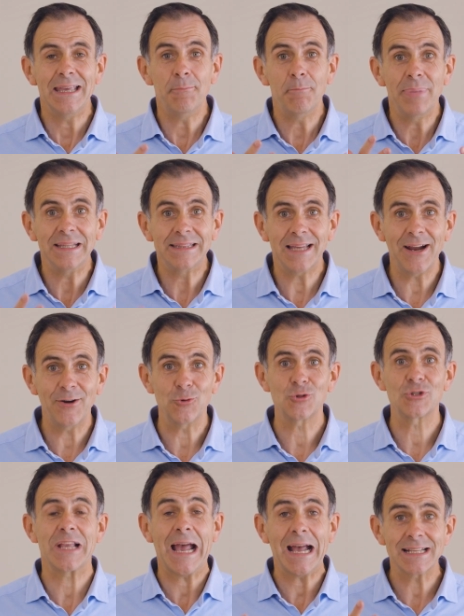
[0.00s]

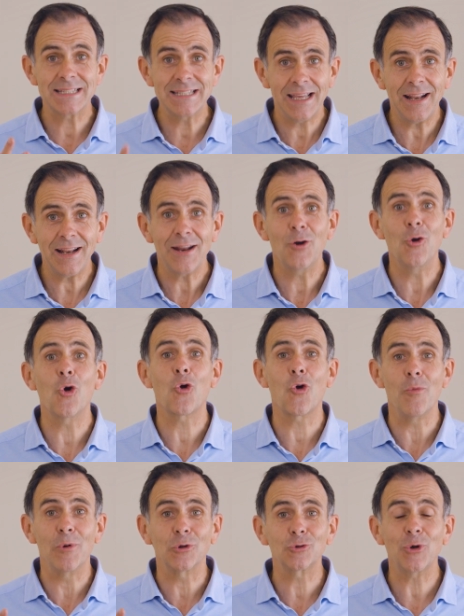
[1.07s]
invitaros a ser
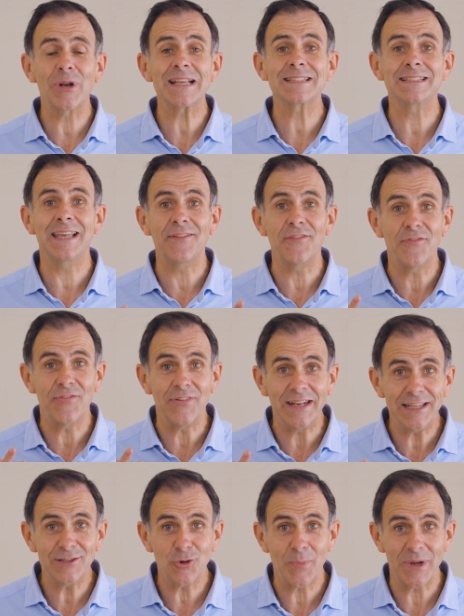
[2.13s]
locomotoras de
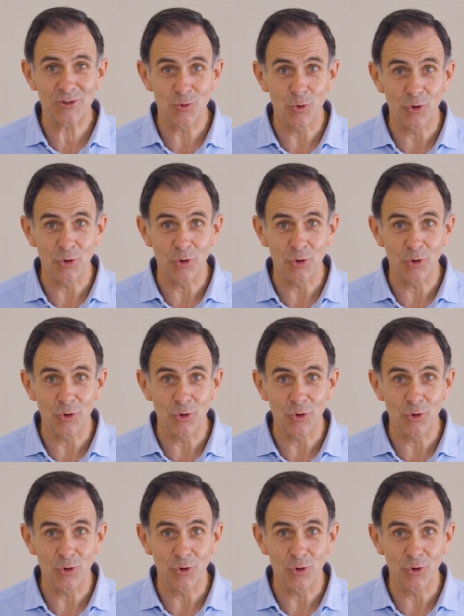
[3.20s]
infinito más